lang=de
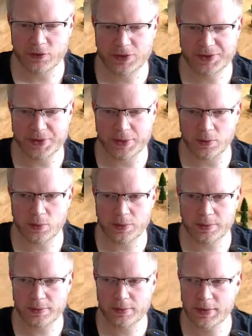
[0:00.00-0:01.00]

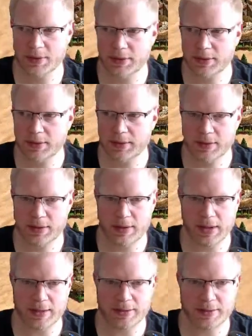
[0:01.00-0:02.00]
Stone.
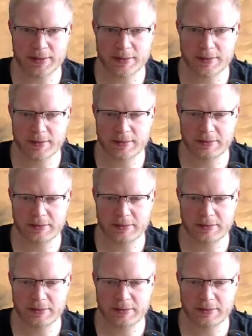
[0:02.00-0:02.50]
Also